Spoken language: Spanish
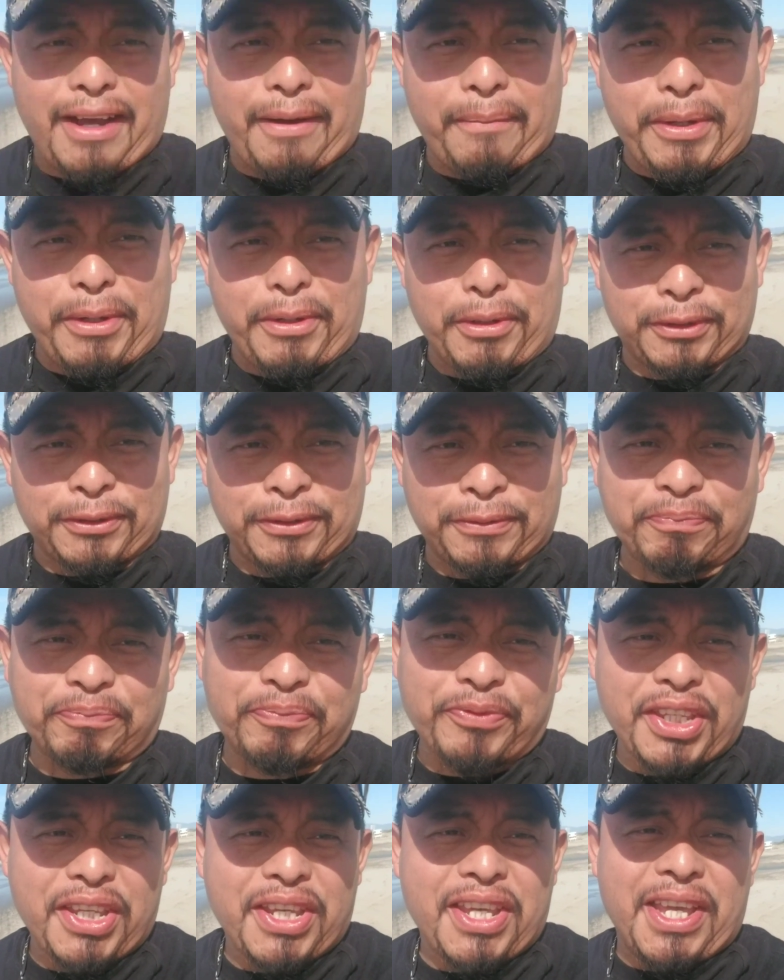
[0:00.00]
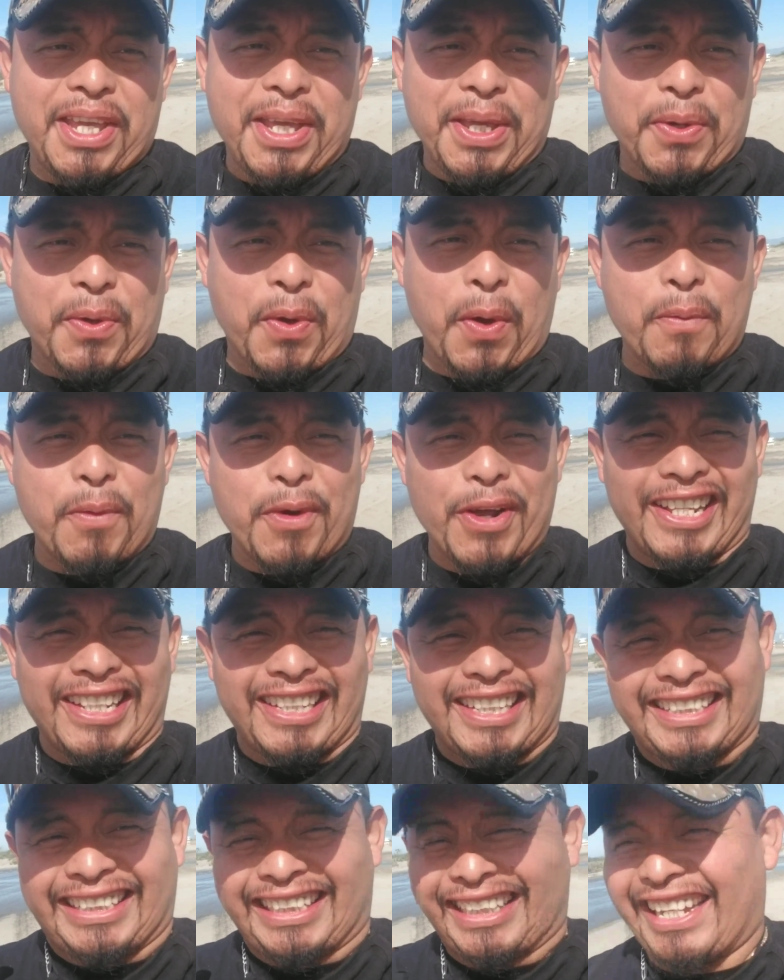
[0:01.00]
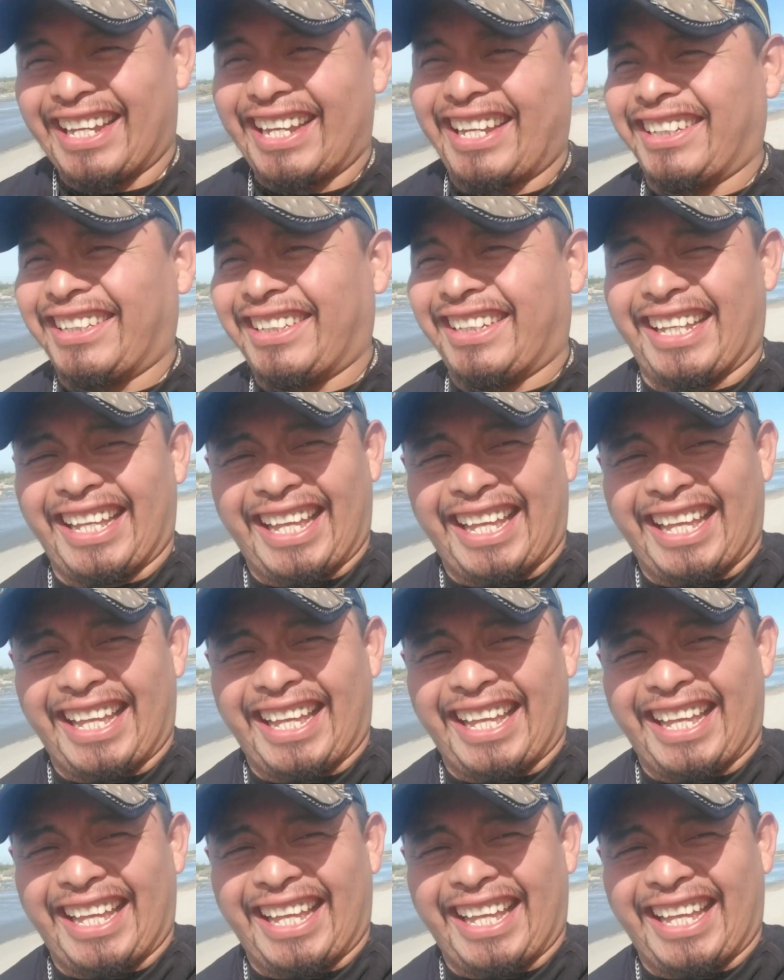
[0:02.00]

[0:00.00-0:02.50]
Amigos, como les decía,